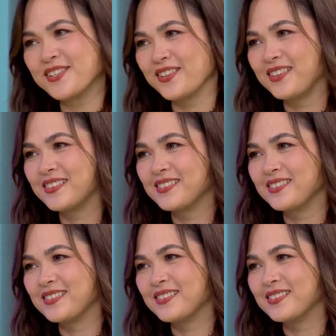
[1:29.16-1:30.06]
Lights on,
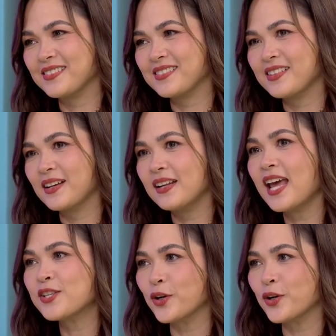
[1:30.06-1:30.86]
lights off. Lights on.